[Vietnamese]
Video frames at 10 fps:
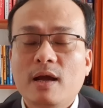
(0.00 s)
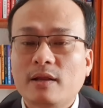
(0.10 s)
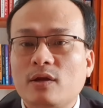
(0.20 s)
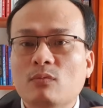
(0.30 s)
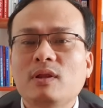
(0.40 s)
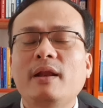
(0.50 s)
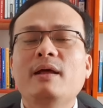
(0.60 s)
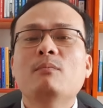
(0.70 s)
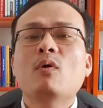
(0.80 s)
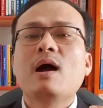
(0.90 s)
thì chúng ta
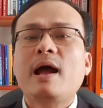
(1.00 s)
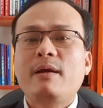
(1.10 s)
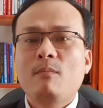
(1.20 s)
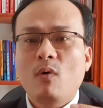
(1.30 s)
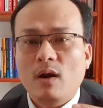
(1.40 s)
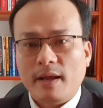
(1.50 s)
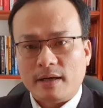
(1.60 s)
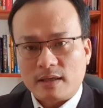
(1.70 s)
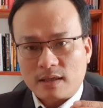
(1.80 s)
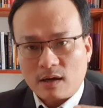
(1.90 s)
nên mua ngay mua
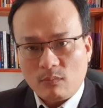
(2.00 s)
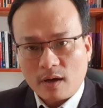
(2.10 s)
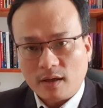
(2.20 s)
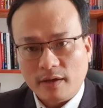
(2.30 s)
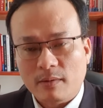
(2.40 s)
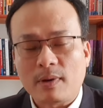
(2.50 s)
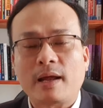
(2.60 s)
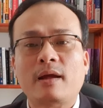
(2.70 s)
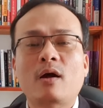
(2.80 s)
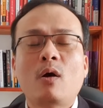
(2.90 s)
liền trong cái thời điểm
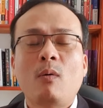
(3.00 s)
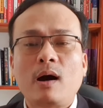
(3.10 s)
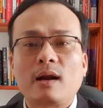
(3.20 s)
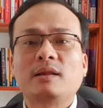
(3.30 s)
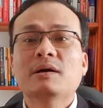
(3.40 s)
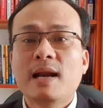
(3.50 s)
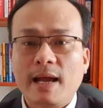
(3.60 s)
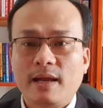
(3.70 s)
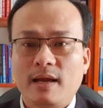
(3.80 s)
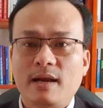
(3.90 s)
này hoặc là từ
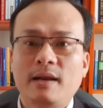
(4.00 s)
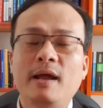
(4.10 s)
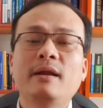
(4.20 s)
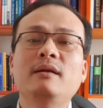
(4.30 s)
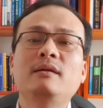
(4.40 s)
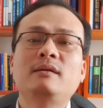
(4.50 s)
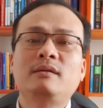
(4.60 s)
nay đến